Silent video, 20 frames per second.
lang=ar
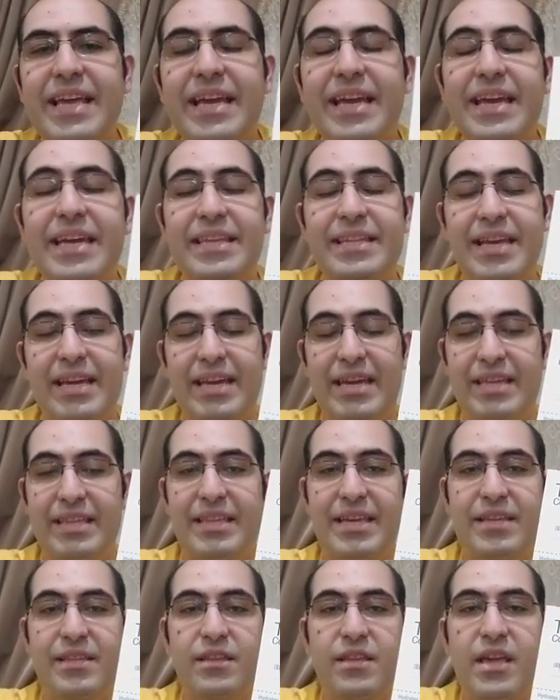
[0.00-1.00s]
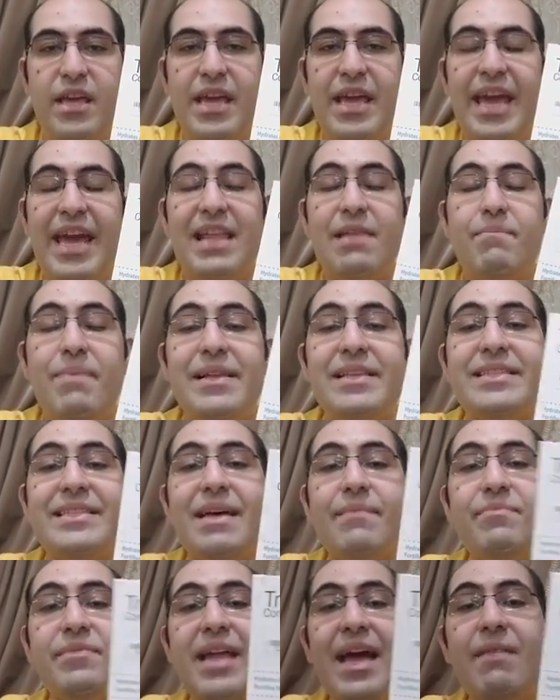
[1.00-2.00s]
جدا جدا
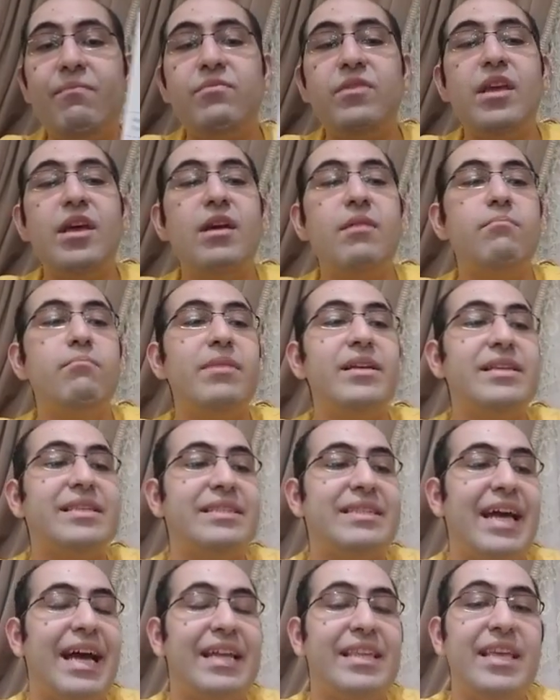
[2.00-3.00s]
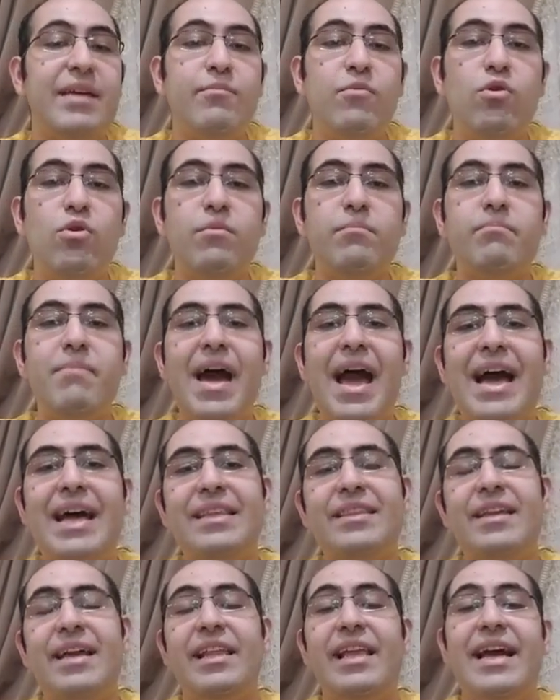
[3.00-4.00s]
البلسم ده بنستخدمه
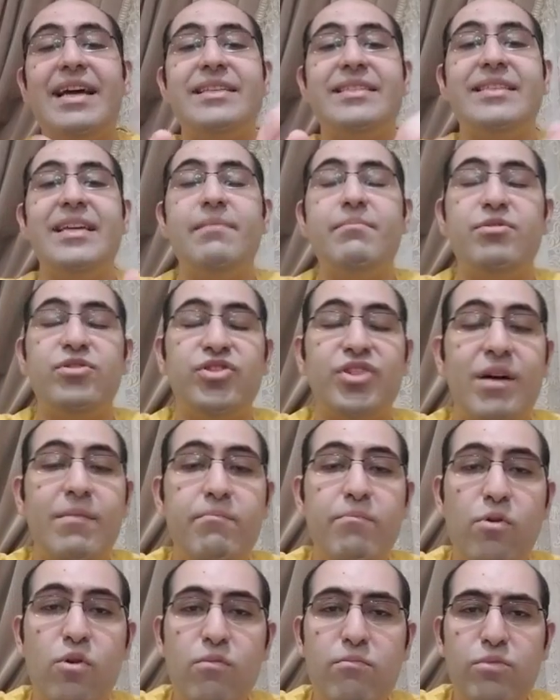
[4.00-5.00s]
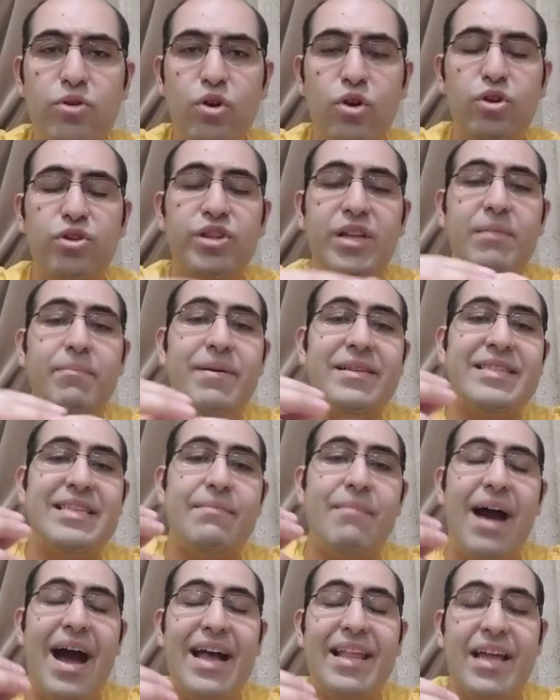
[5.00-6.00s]
بعد الغسيل بالشامبو بنحط
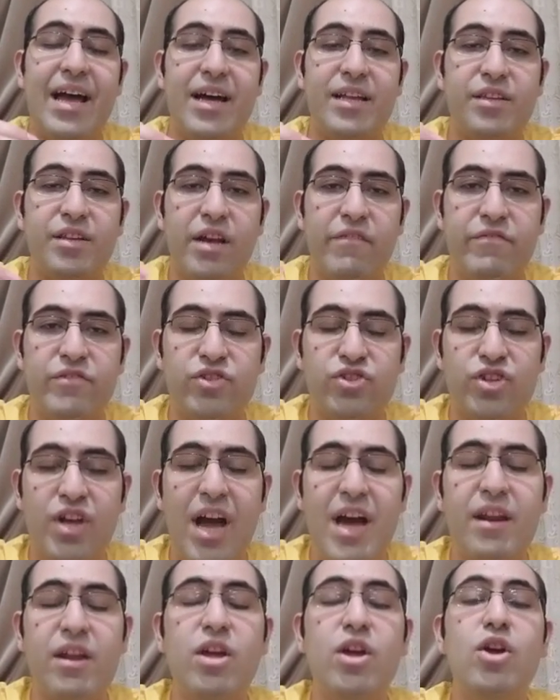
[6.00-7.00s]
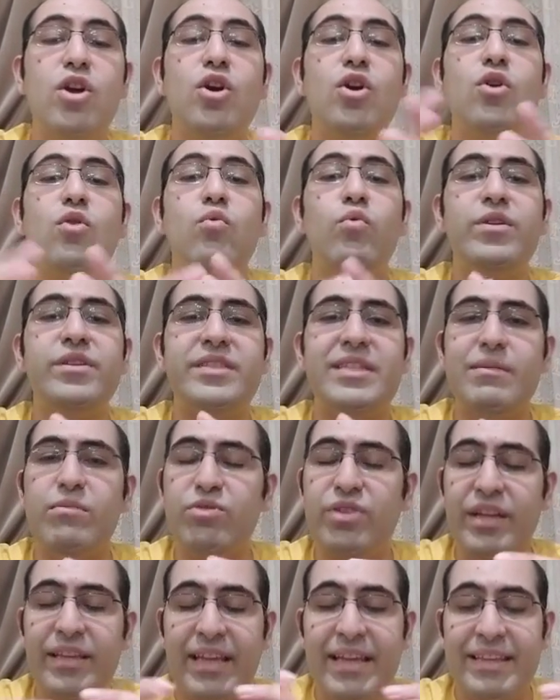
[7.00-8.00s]
البلسم على أطراف الشعر ونسيبه
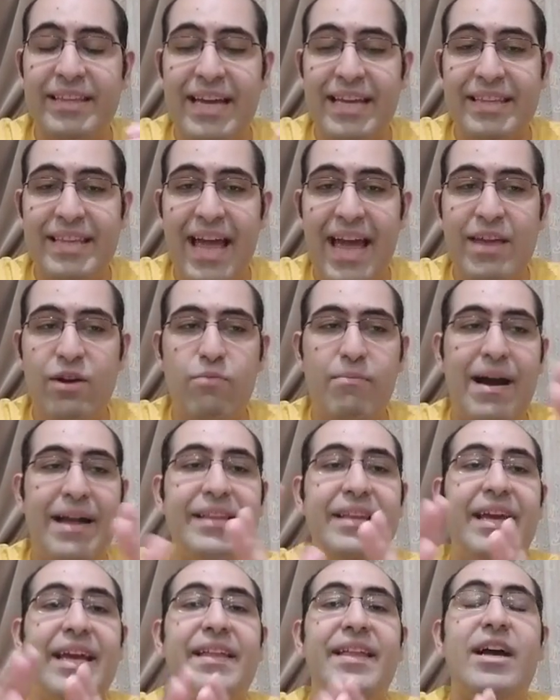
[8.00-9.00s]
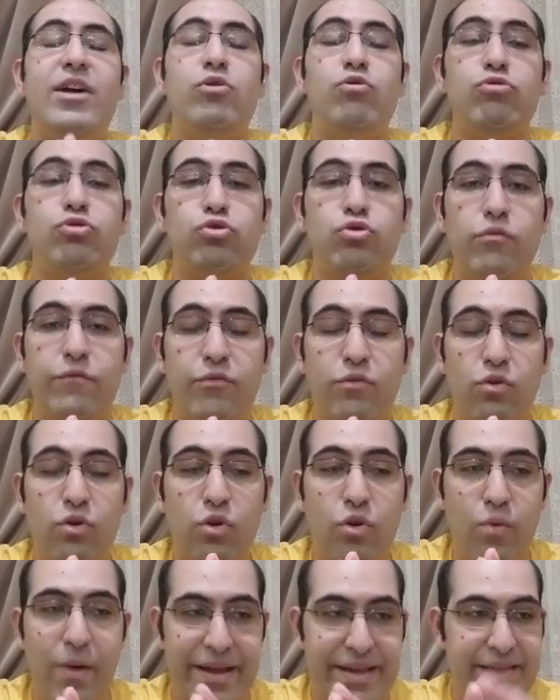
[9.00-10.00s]
دقيقتين تلات دقايق وبعد كده نشطفه
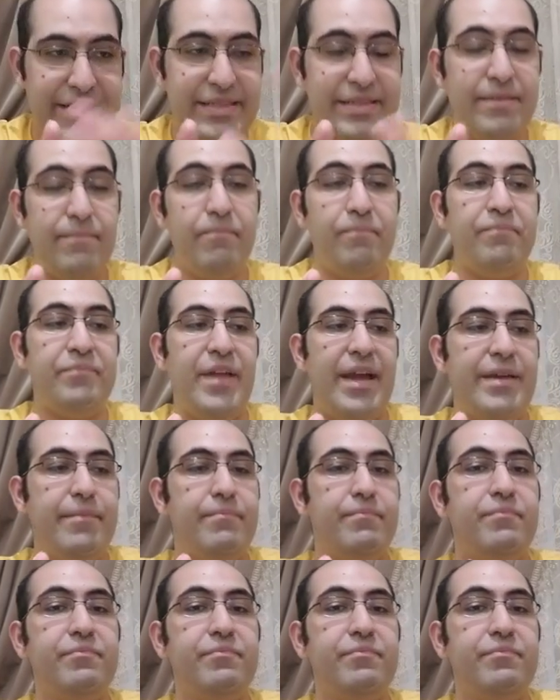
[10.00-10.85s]
كويس طيب